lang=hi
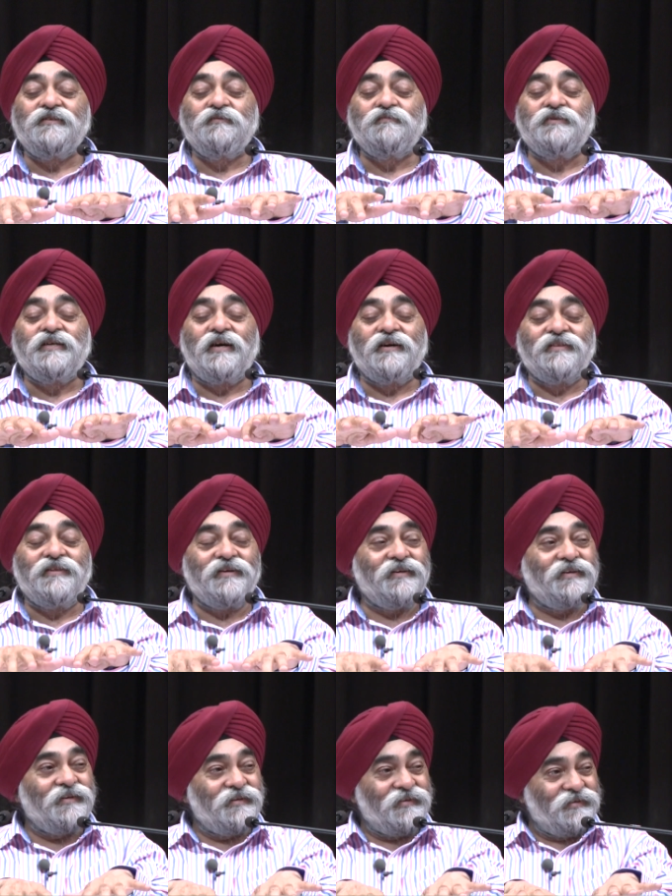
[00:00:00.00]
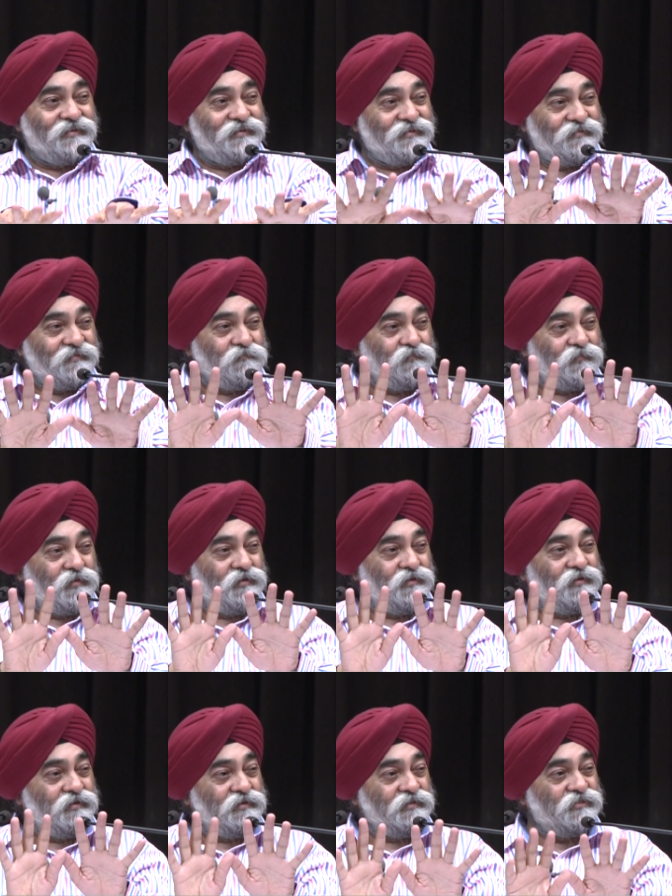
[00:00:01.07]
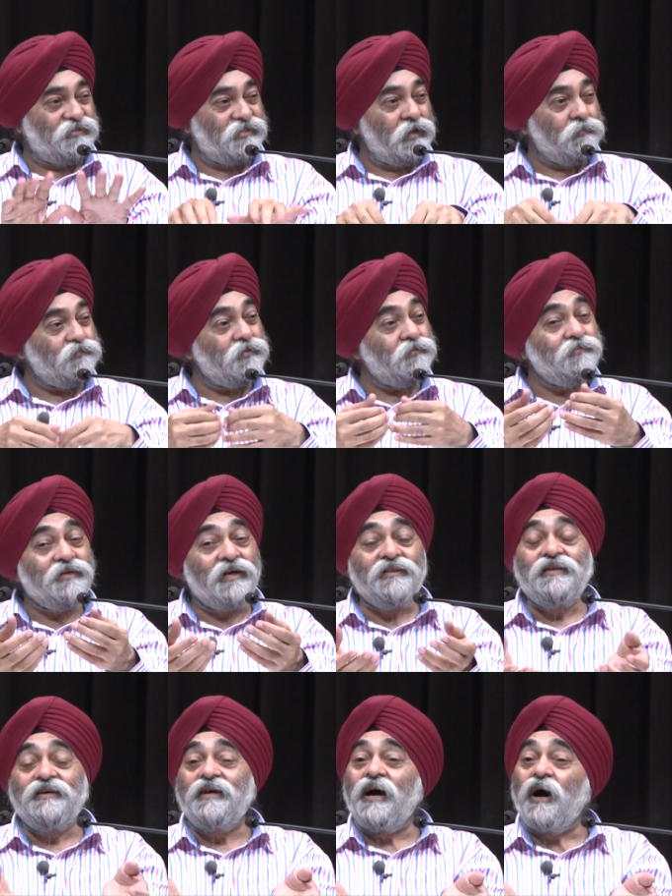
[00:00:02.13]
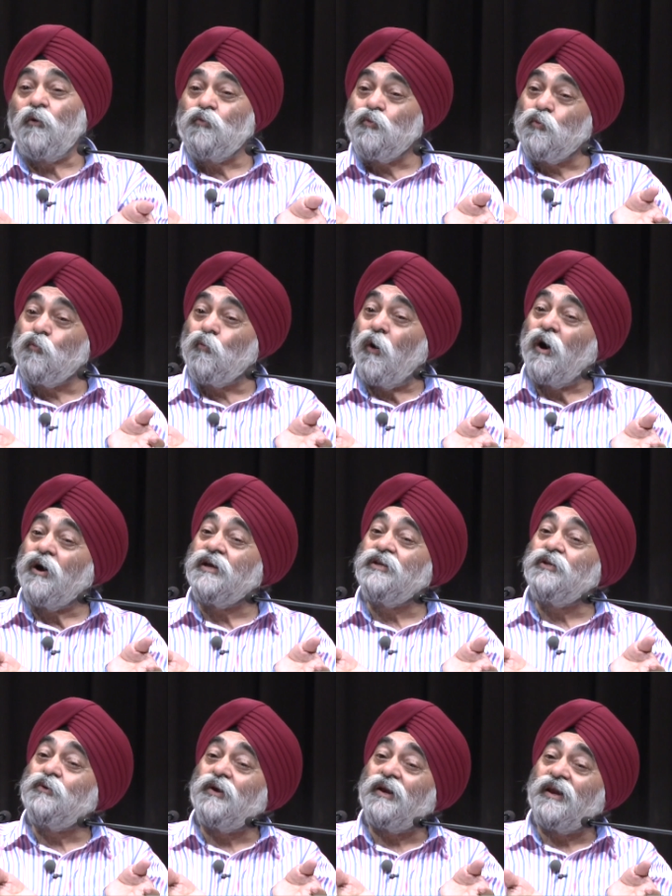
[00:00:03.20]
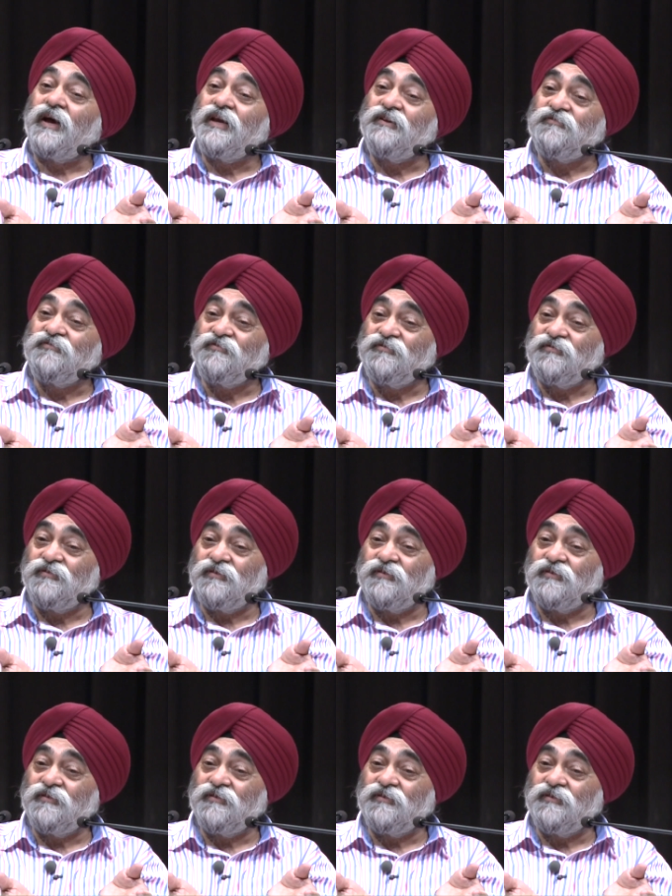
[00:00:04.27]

समझा देंगे स्टेप समझा देंगे हाउ टू वॉक इन योर लाइफ